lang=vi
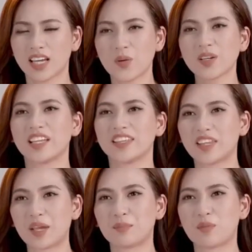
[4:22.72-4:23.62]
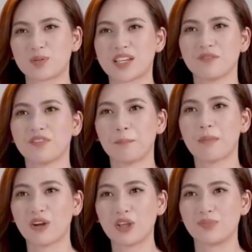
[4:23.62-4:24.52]
khi quyết định tìm một sản phẩm
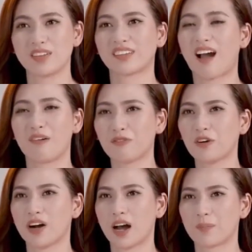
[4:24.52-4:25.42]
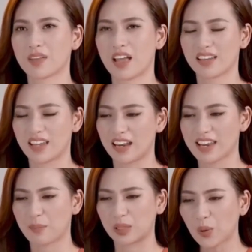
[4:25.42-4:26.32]
bảo hiểm nhân thọ phù hợp thì anh
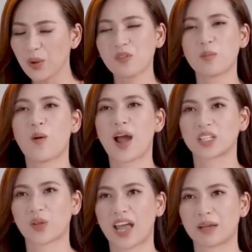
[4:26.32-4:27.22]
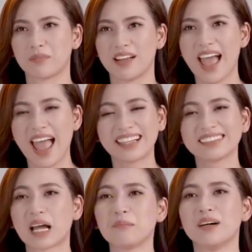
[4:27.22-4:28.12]
đã bị thuyết phục hoàn toàn bởi
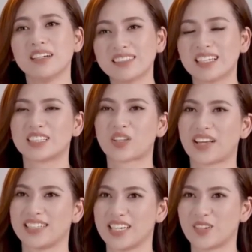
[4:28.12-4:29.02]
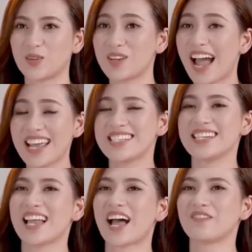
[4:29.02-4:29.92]
an tâm hưng thịnh toàn diện của Daiichi
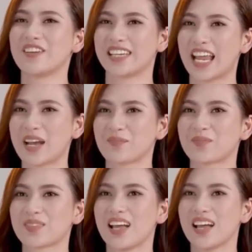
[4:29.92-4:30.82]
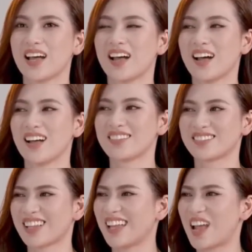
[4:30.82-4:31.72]
Life Việt Nam.
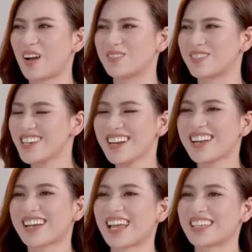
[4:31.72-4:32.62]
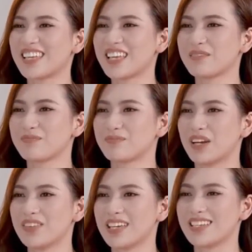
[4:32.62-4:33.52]
Anh Đào rất là ngạc nhiên
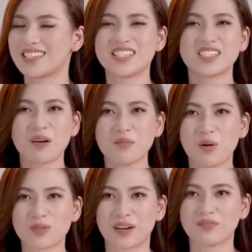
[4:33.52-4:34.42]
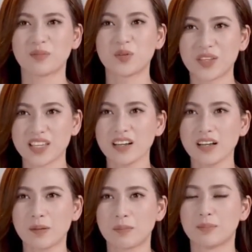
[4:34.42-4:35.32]
bởi vì chỉ trong một sản phẩm duy nhất
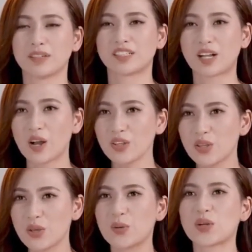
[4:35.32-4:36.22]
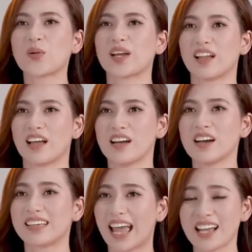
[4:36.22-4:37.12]
mà mình có nhiều cái quyền lợi
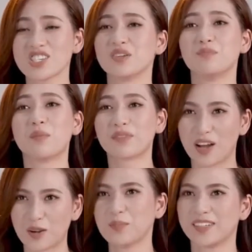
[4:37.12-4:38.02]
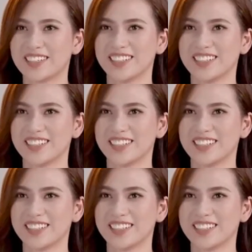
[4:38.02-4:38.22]
hơn cả cái sự mong đợi của mình